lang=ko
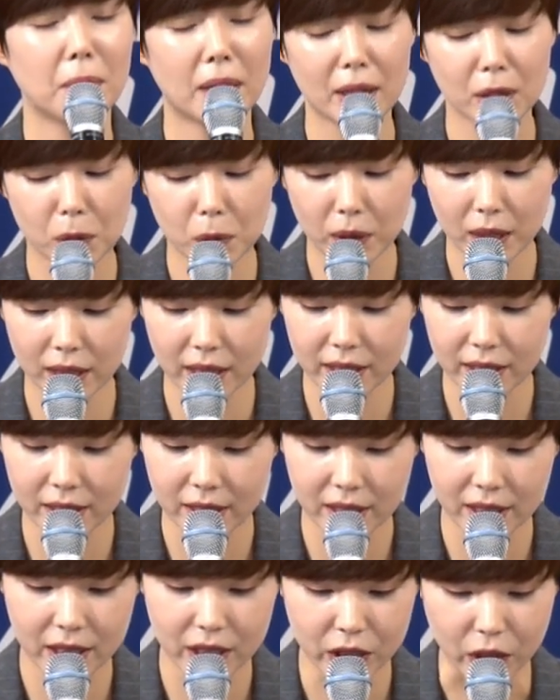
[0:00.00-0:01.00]
파도와
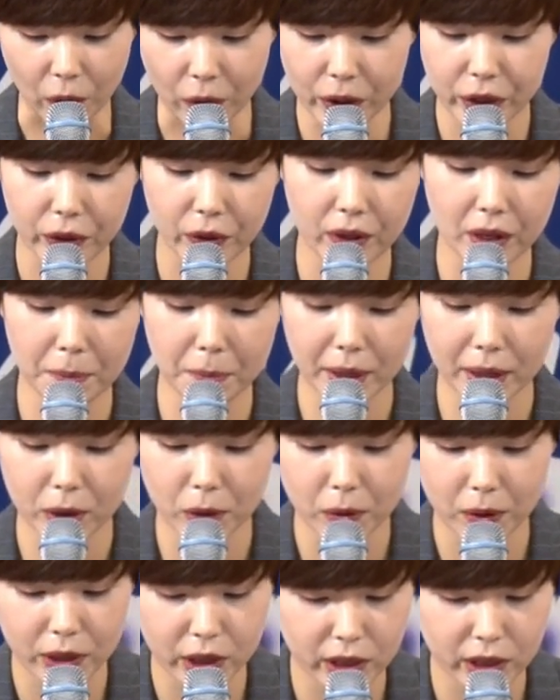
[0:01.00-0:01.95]
같은 역경의 파도와